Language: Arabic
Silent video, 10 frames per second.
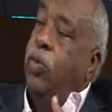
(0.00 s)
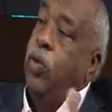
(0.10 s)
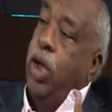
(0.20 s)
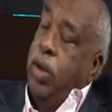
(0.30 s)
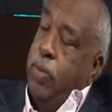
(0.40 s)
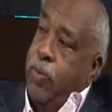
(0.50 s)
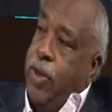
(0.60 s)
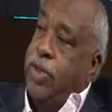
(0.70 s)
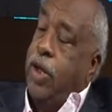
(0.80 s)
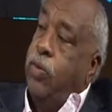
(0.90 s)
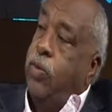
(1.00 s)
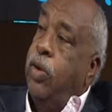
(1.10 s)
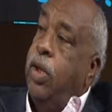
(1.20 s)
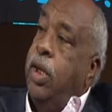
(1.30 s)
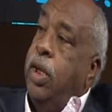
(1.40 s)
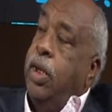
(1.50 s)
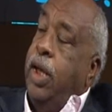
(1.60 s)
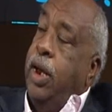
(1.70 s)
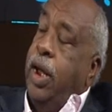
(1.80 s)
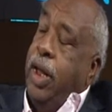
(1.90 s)
يعني انا حتى الطلبه الباحثين
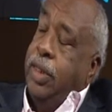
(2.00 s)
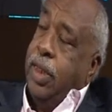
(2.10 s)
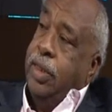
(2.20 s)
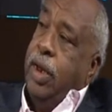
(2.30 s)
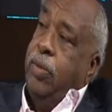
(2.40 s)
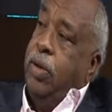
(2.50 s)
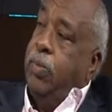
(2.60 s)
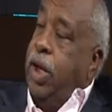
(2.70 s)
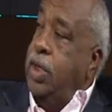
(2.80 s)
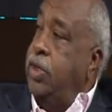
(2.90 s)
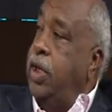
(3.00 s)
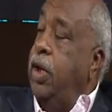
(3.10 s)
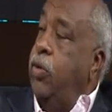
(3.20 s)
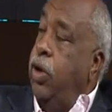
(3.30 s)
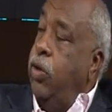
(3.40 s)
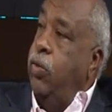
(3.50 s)
او غيرهم الان لا لا يجتهدوا